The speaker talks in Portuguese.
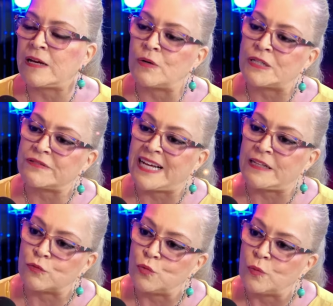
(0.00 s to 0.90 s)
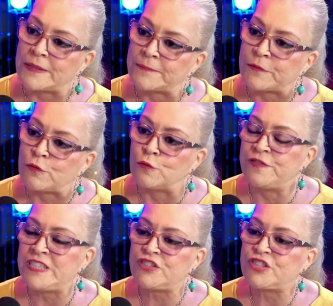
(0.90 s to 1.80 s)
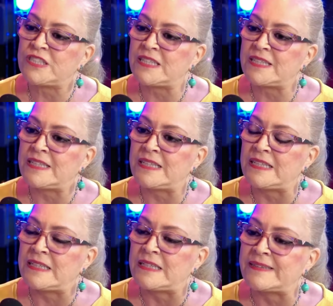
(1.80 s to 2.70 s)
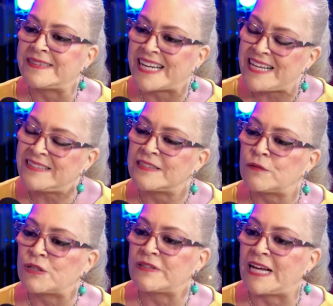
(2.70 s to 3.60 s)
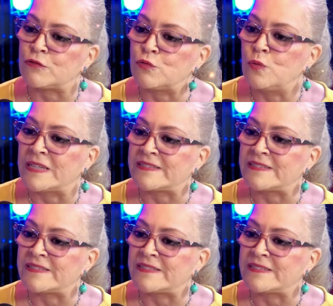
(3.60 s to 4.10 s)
é o ano da lua. O 23 é o ano da lua,